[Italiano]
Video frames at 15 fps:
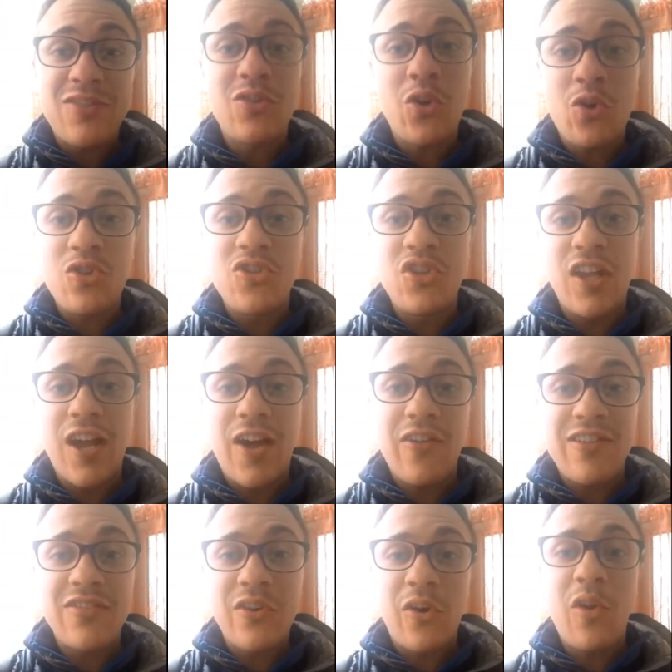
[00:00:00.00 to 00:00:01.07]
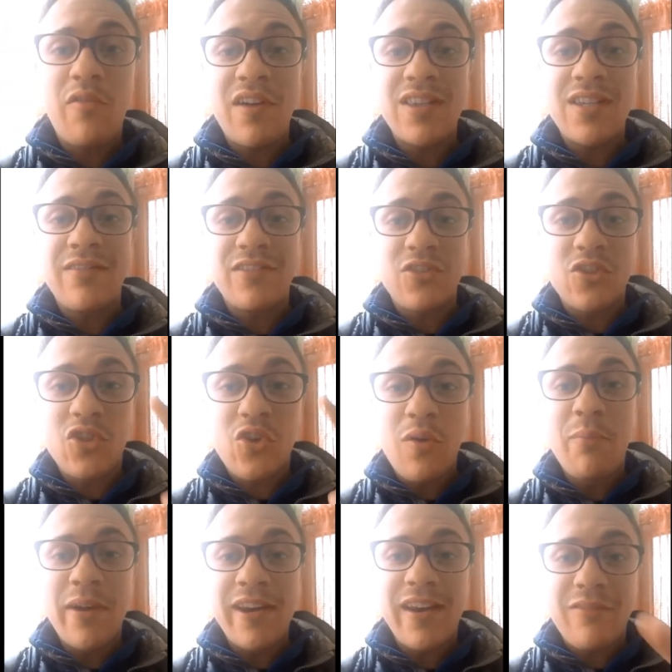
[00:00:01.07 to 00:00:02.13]
sono siciliano e se non lo fate faccio
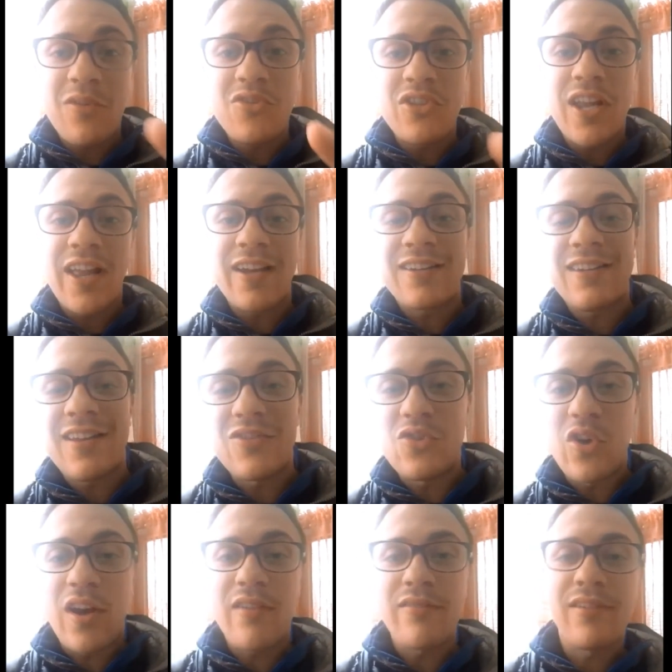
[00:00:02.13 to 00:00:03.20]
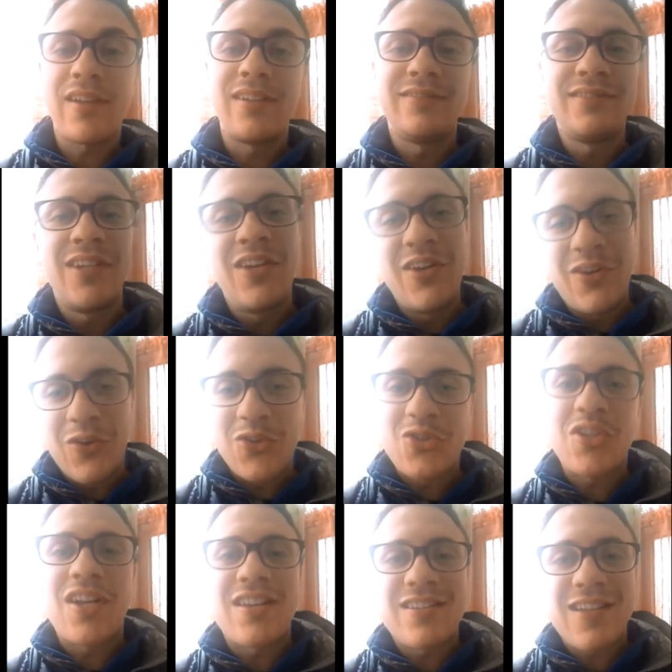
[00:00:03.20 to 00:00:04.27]
scomparire Foggia dalla cartina geografica. Ma sto
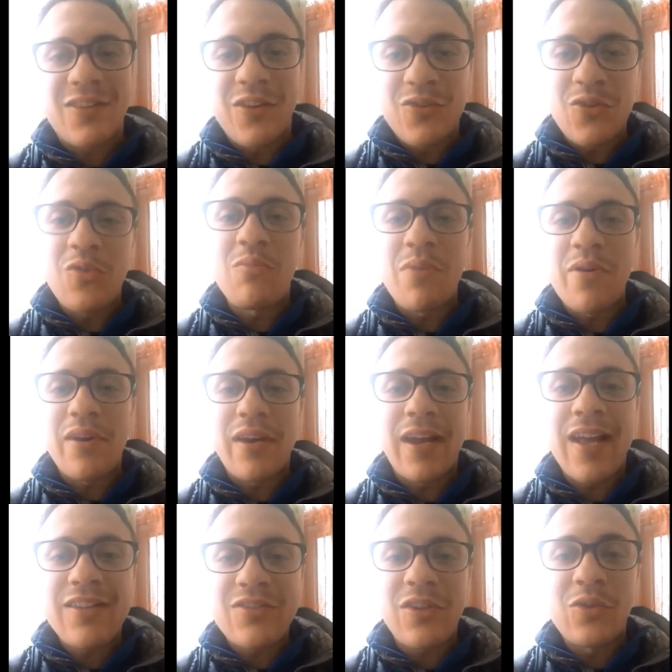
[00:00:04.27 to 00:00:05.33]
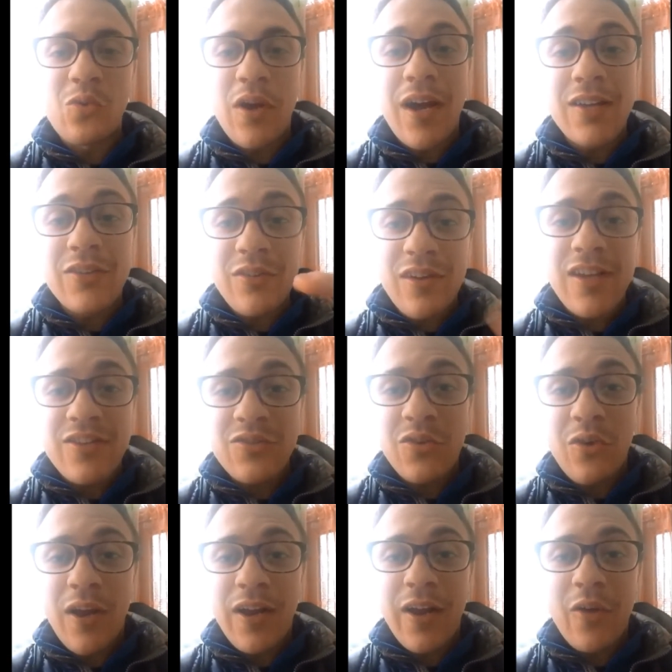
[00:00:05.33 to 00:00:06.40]
scherzando, sono un bravo ragazzo, educato e
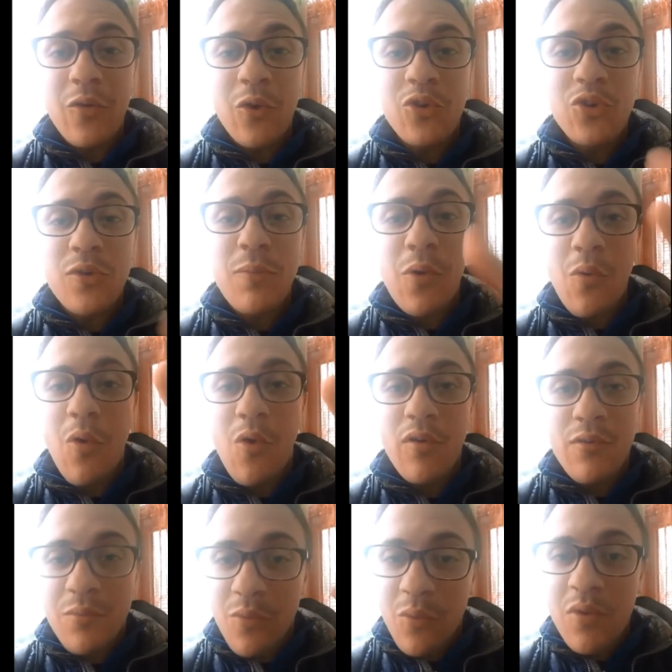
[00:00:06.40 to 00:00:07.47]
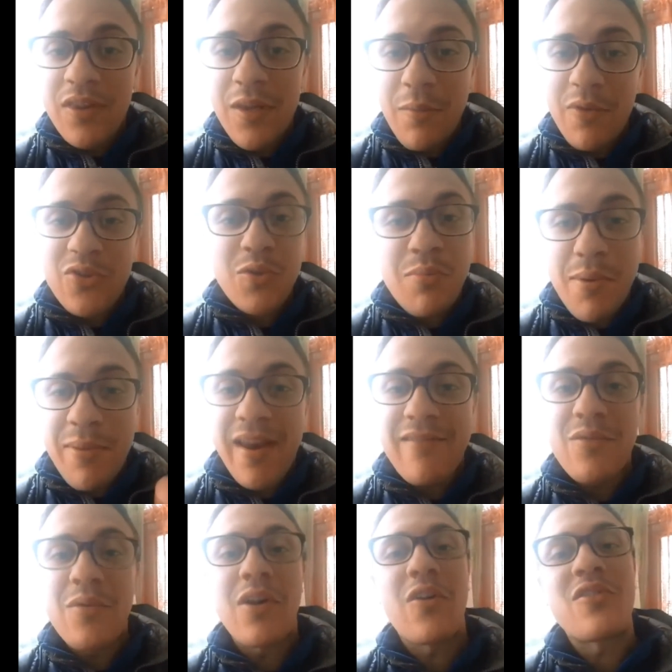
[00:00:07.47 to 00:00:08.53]
sono anche un ottimo cuoco, quindi posso
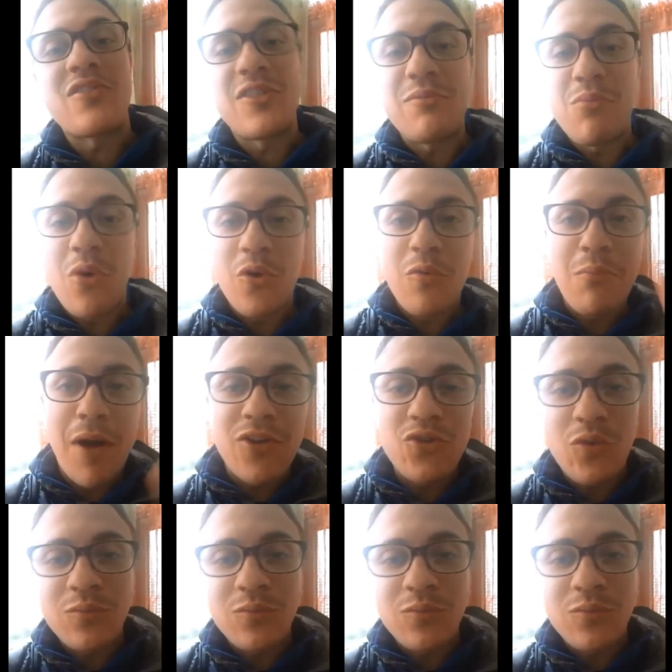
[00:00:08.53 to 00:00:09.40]
prepararvi qualcosa di buono. Un bacio.